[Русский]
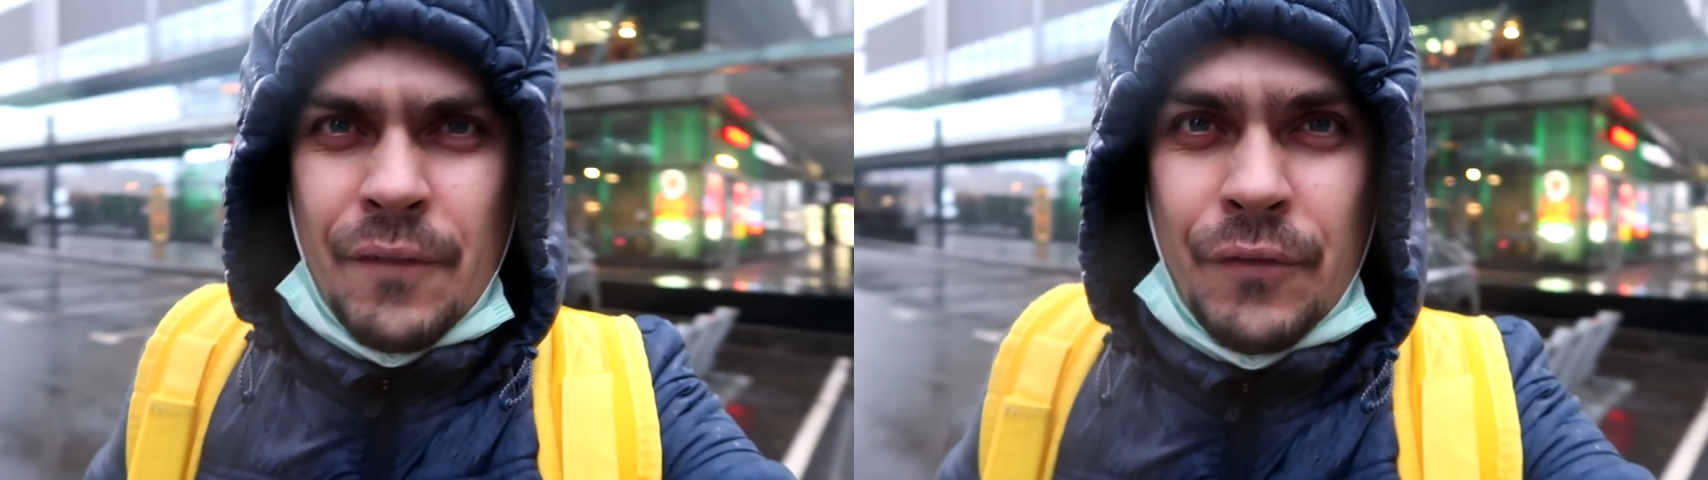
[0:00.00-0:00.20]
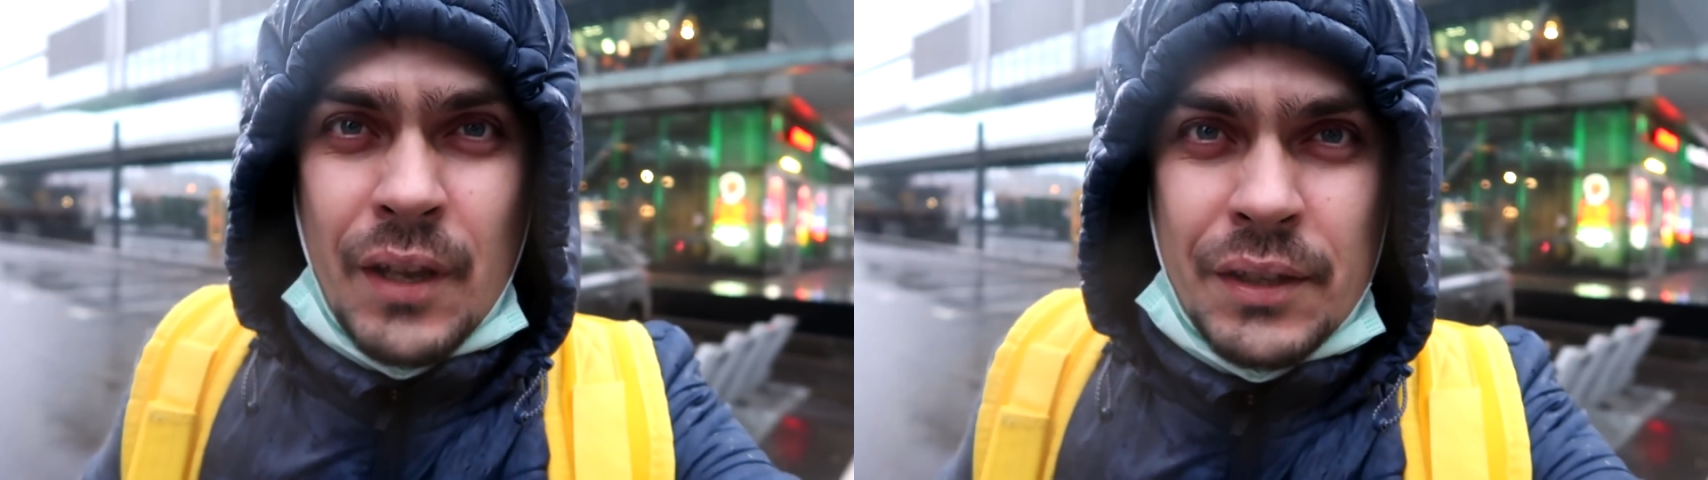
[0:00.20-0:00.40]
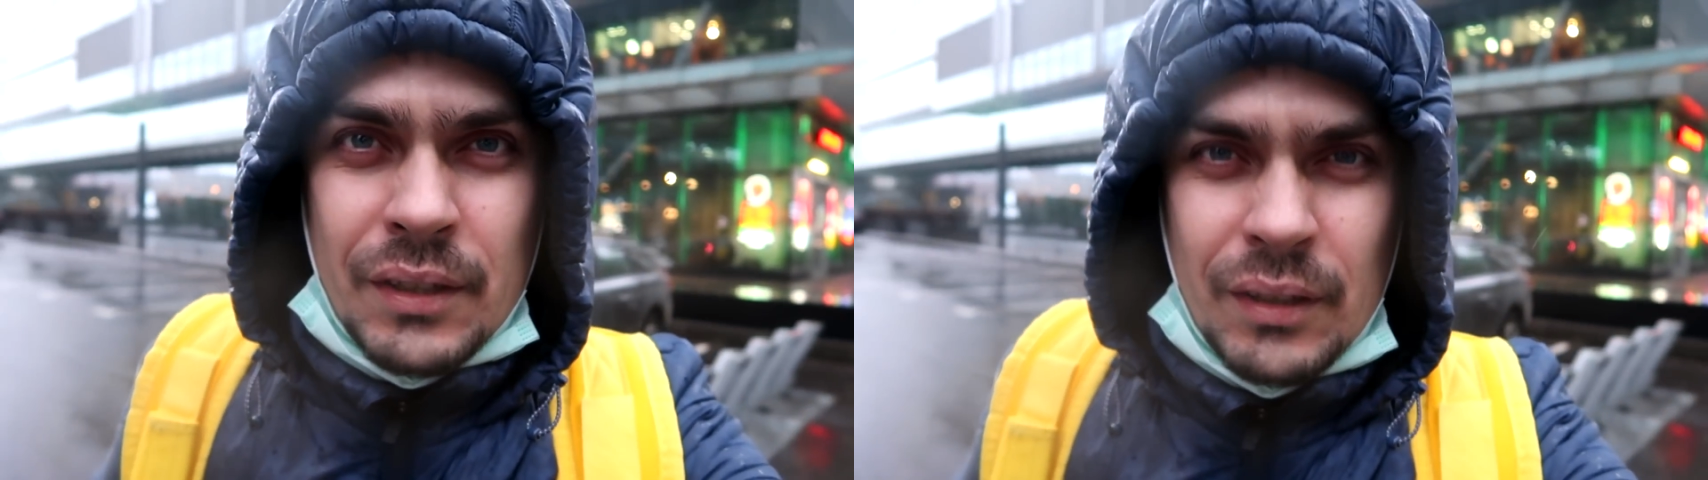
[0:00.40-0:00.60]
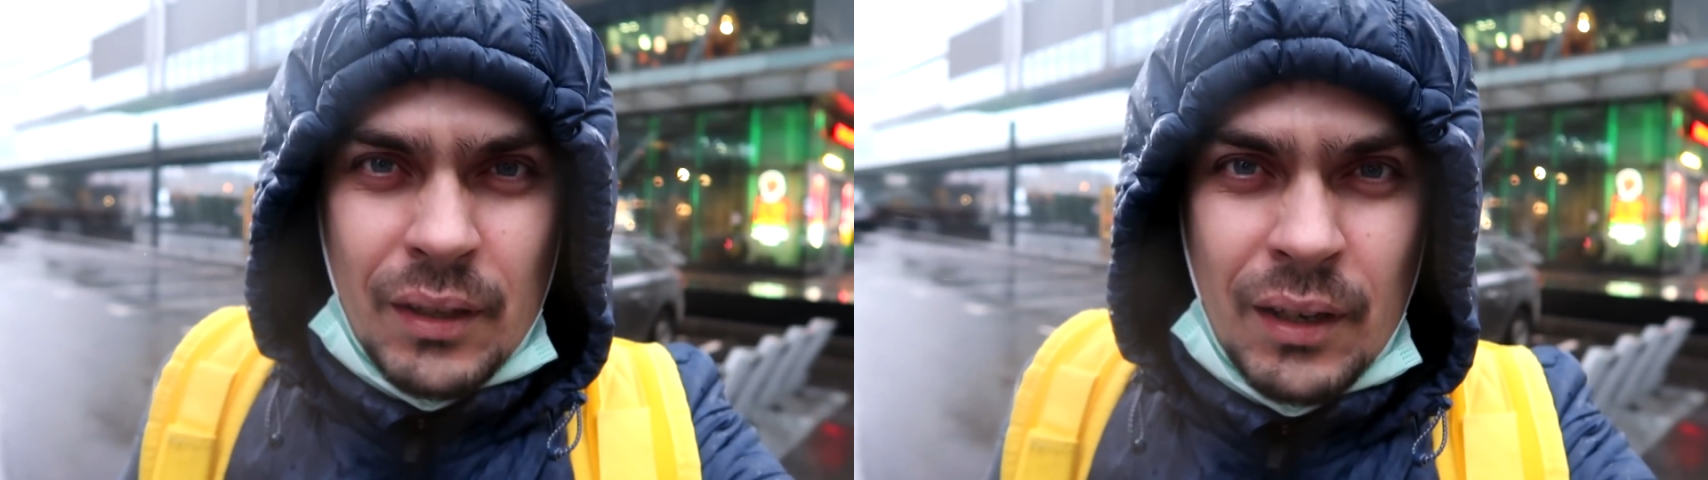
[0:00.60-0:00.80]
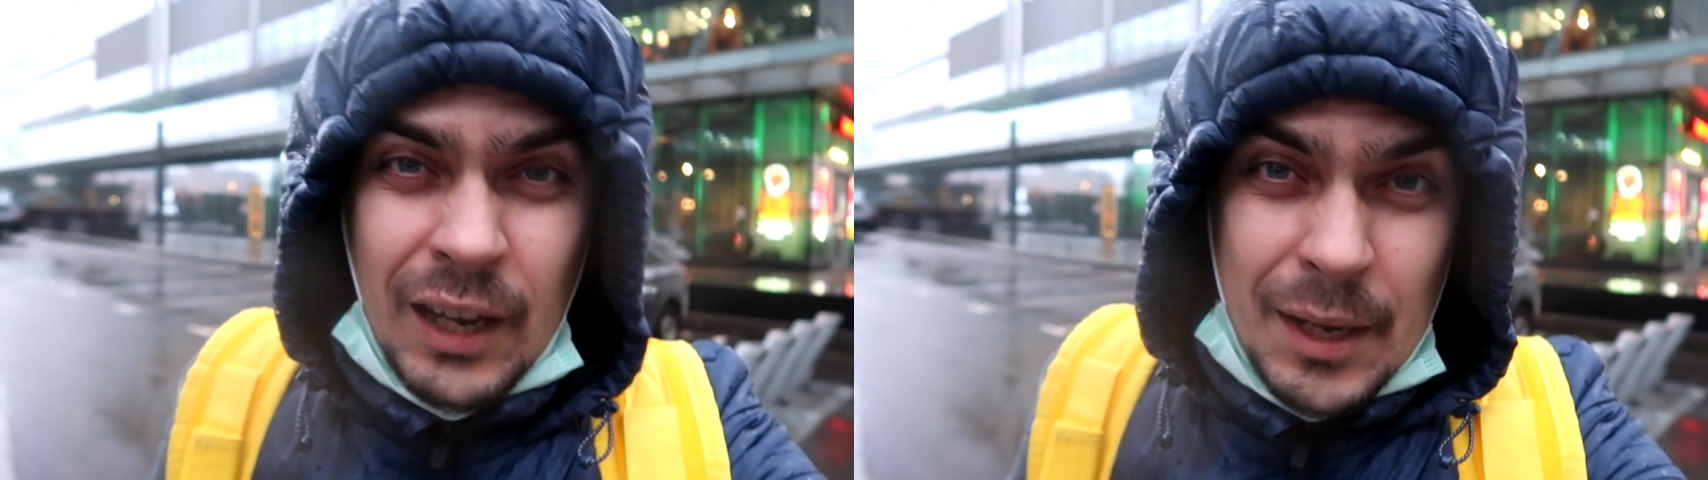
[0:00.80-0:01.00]
ветер,
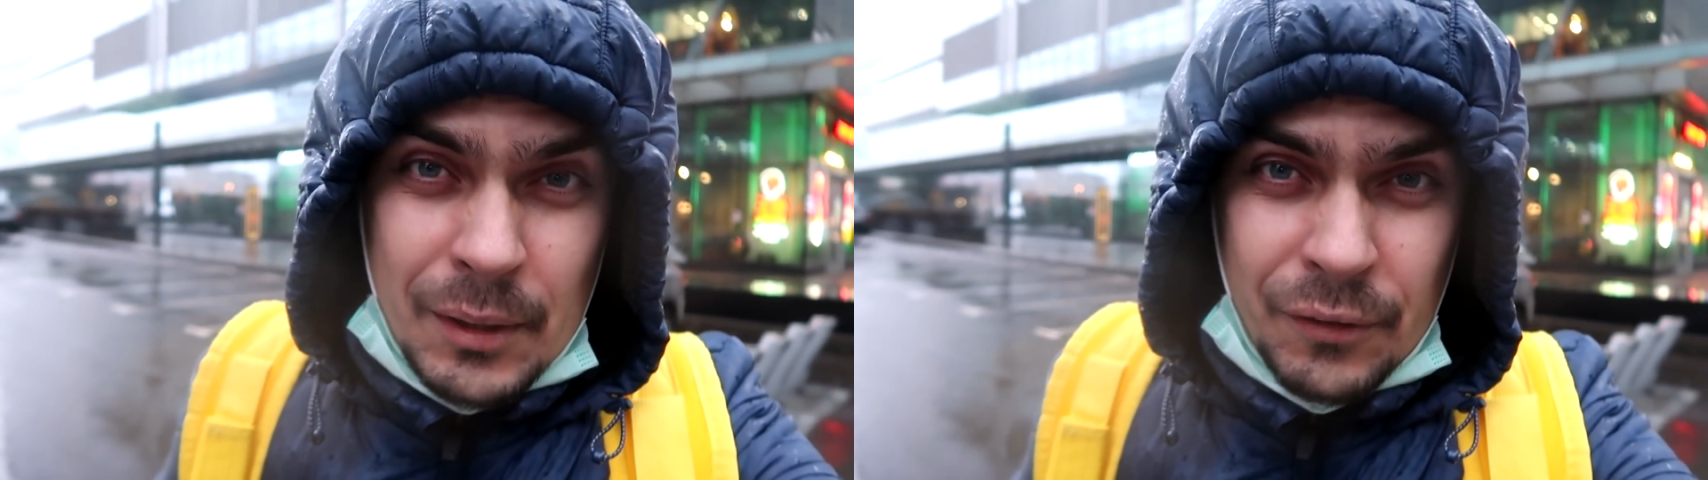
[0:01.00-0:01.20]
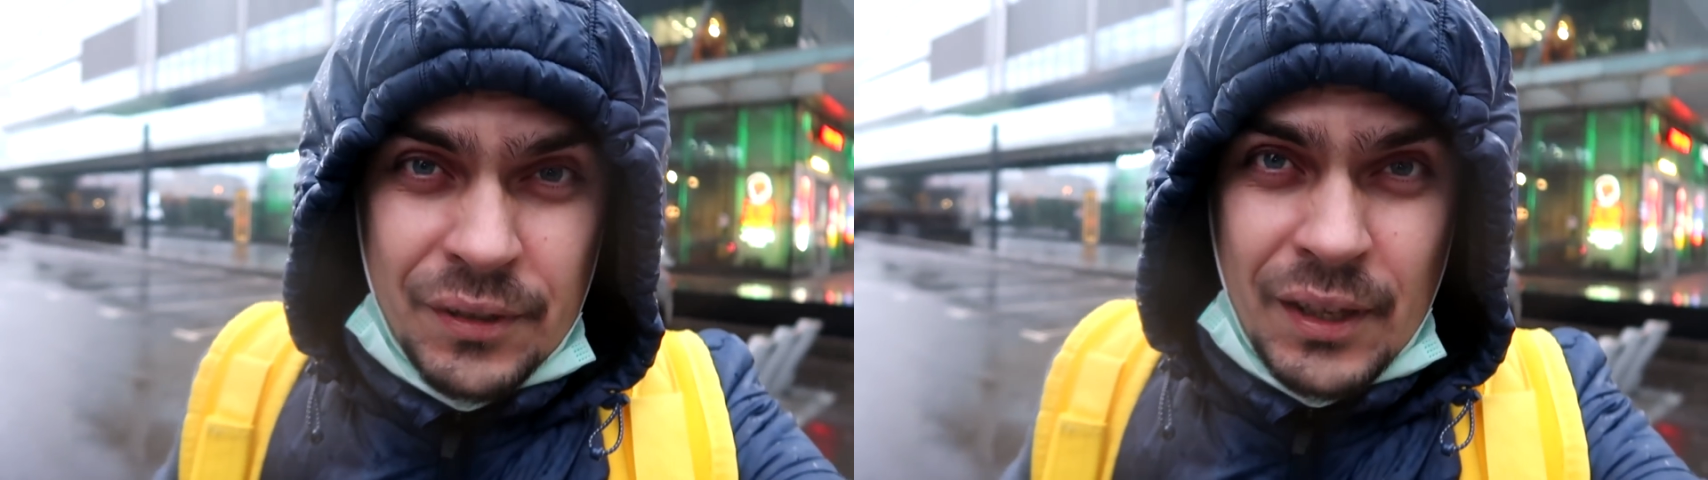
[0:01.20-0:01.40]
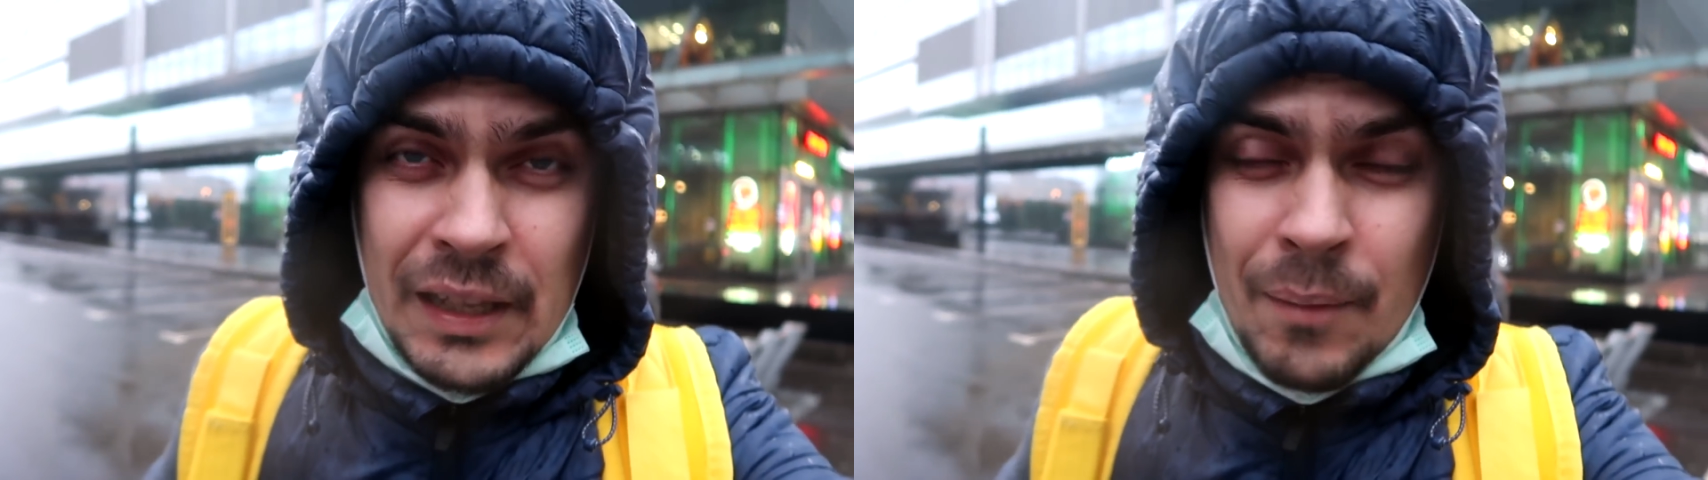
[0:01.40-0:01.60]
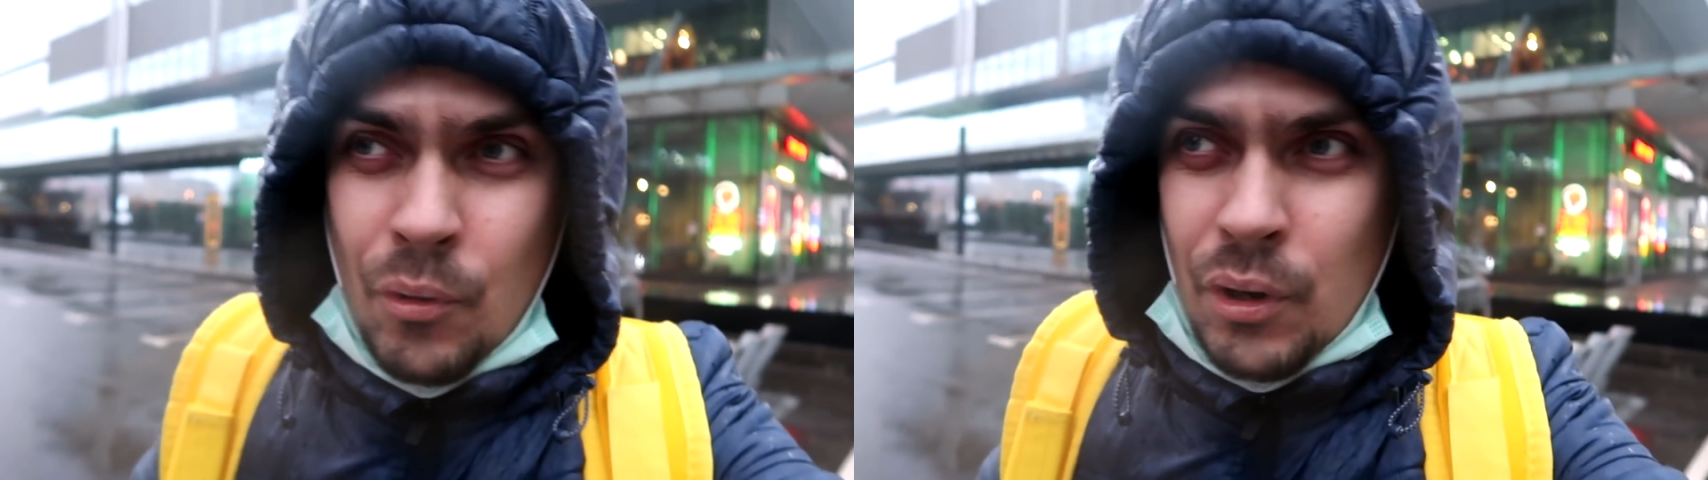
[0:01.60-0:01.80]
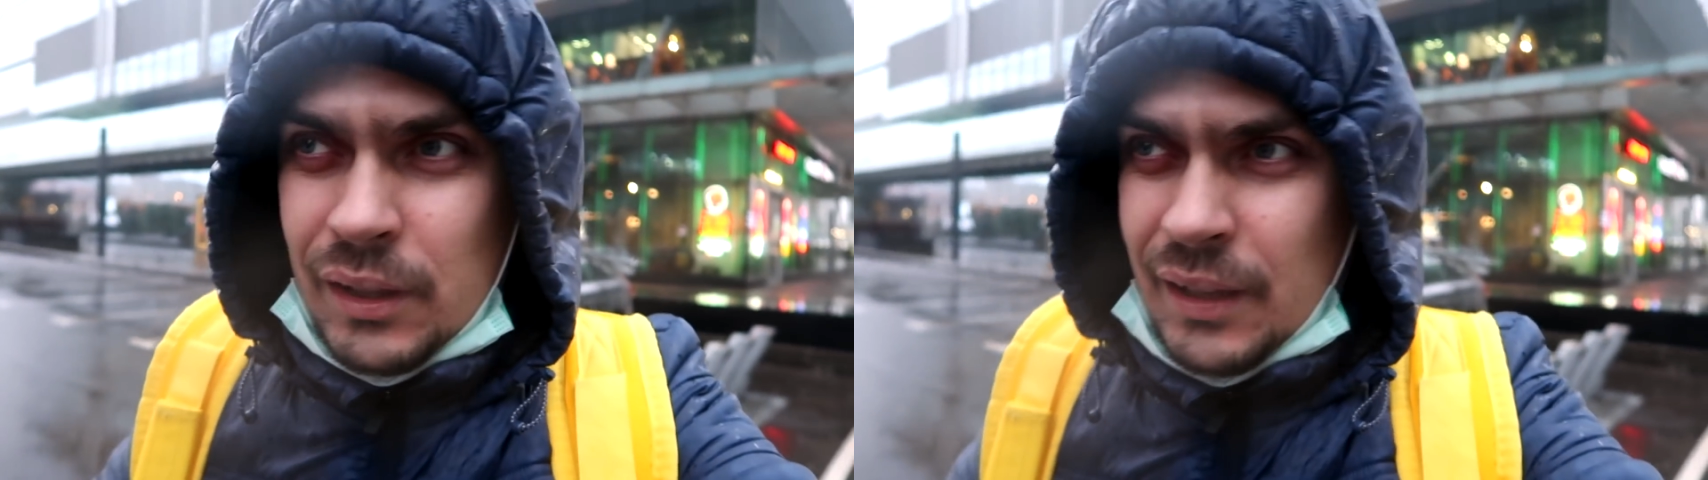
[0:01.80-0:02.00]
камера вся
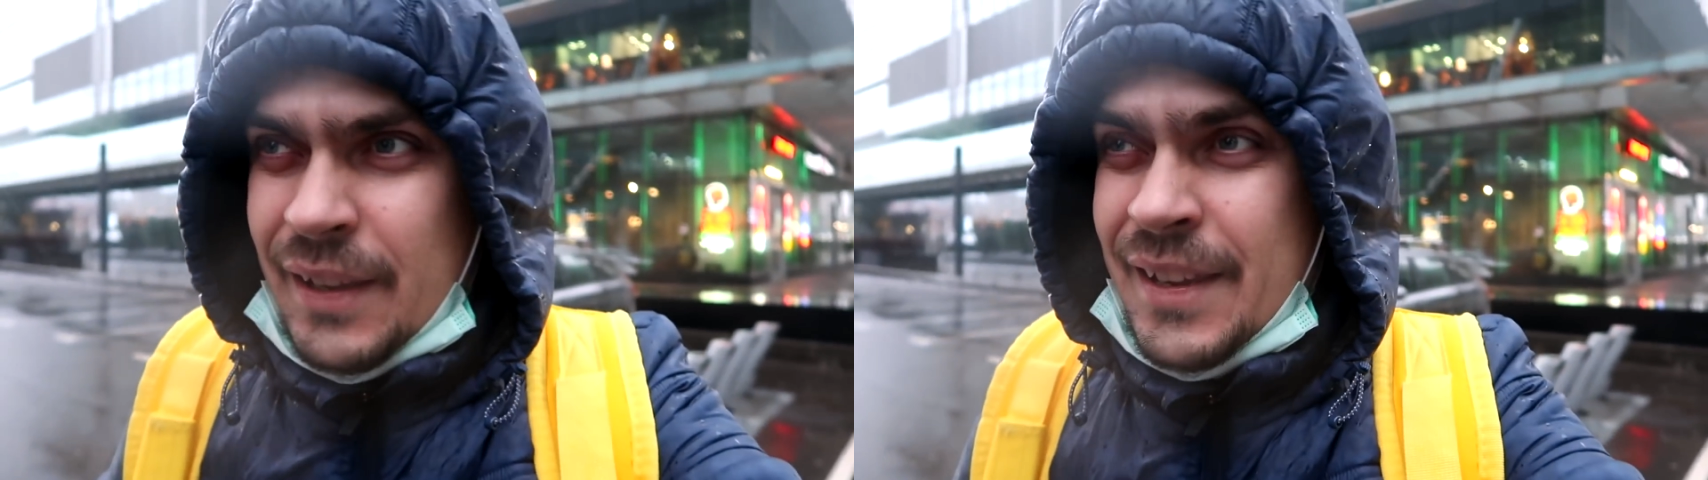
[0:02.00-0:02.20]
намокла.